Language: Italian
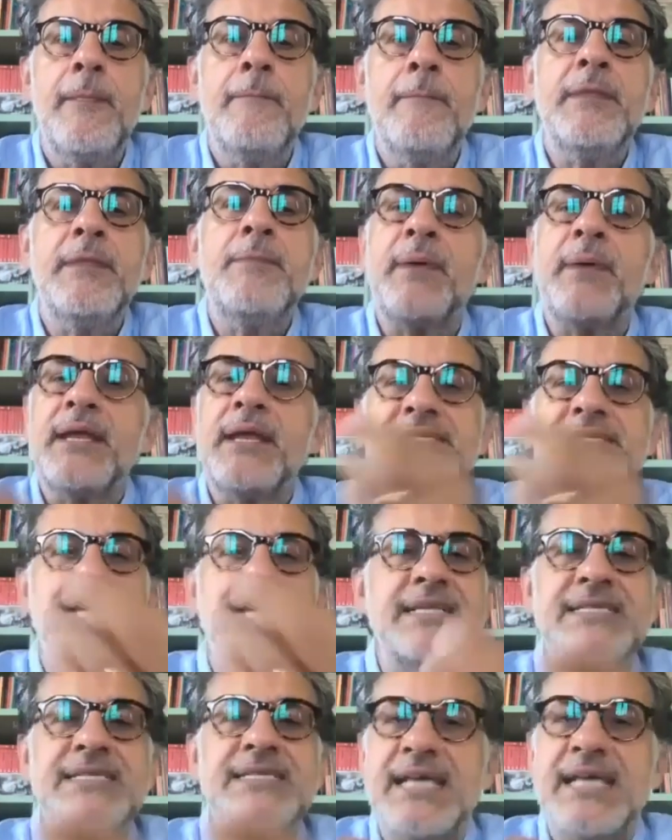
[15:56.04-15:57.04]
di
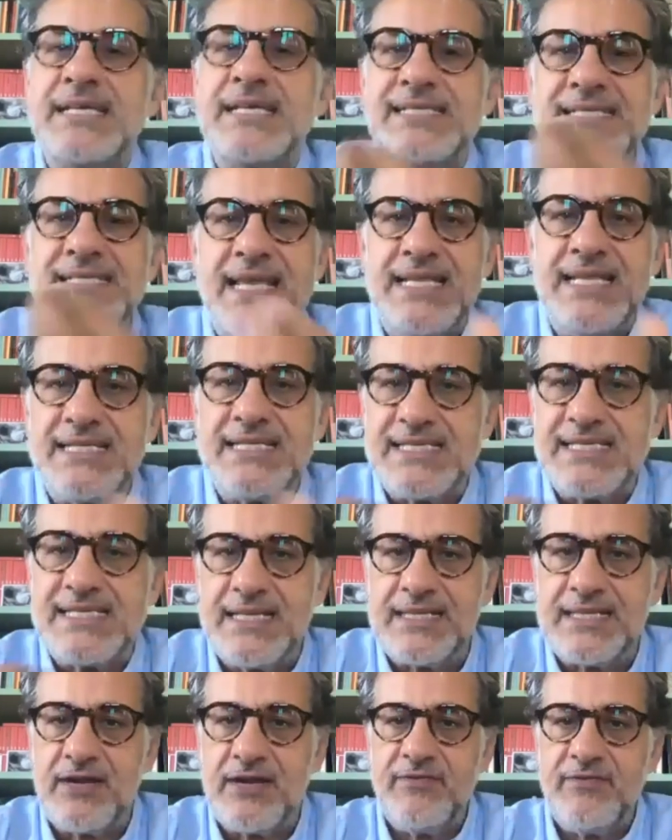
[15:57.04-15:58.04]
presenza-assenza
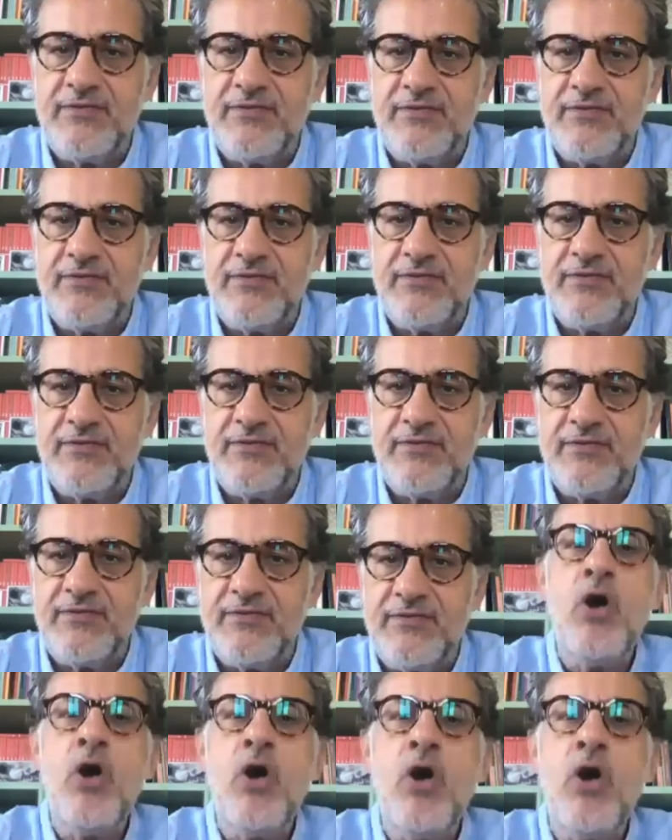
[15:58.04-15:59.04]
attraverso lo
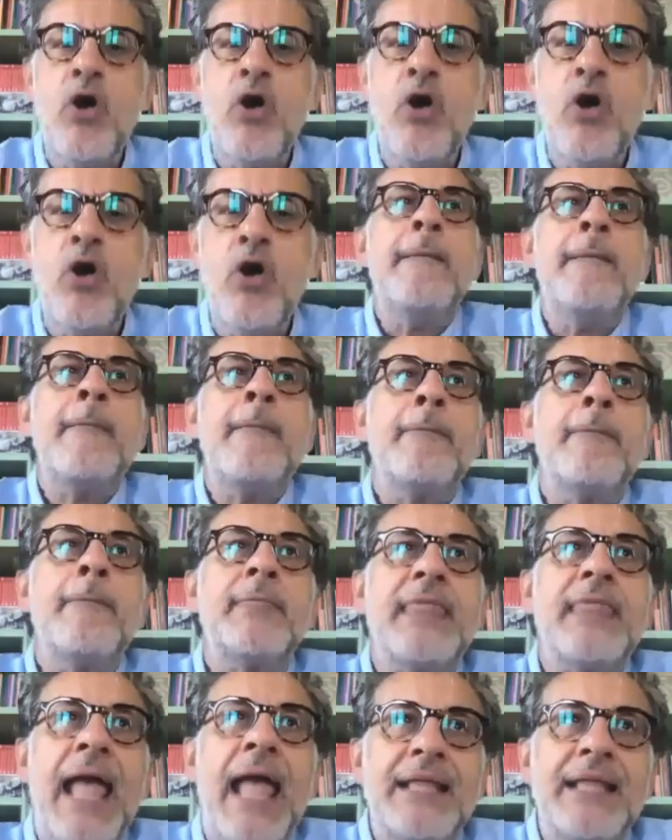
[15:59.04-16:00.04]
schermo
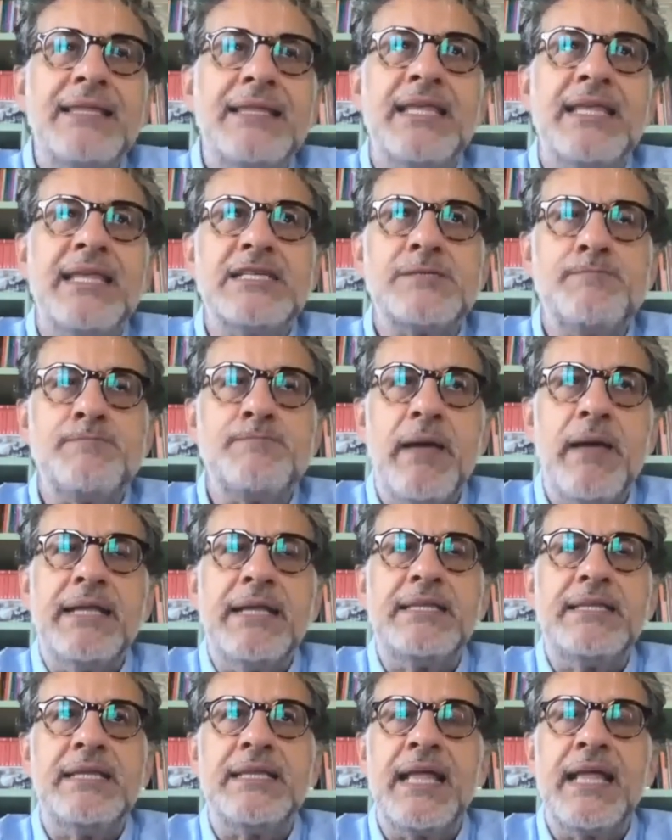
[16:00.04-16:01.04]
che tanti
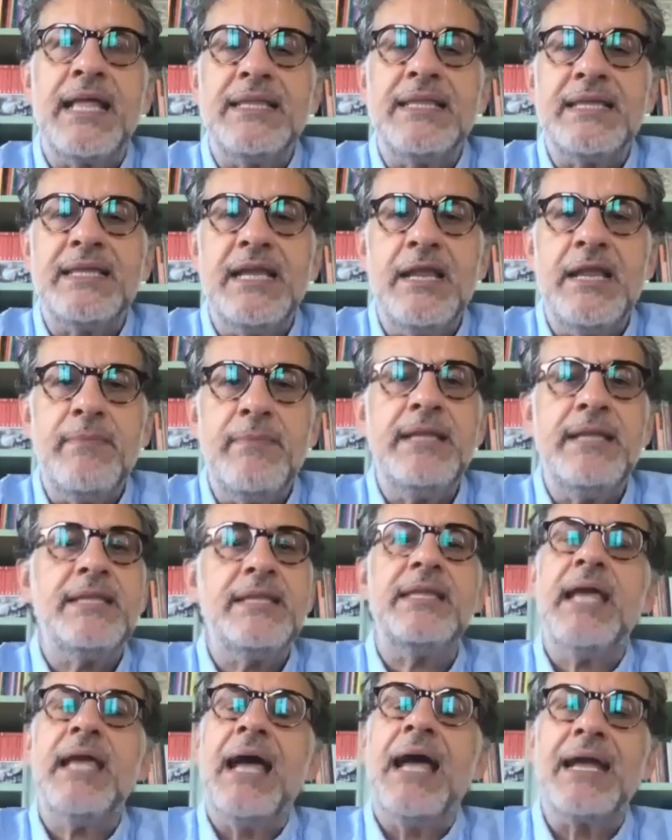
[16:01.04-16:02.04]
aspetti, tanti
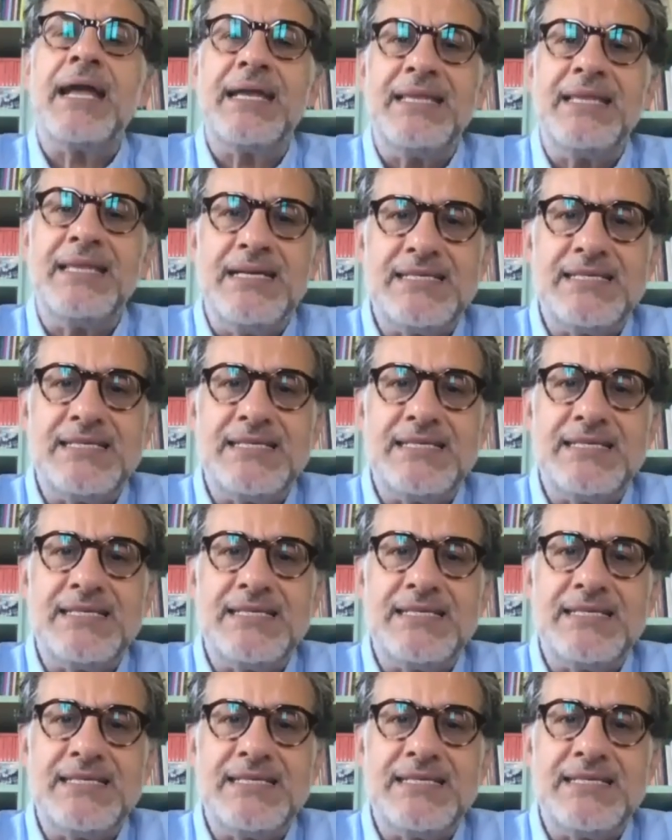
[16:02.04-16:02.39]
elementi anche del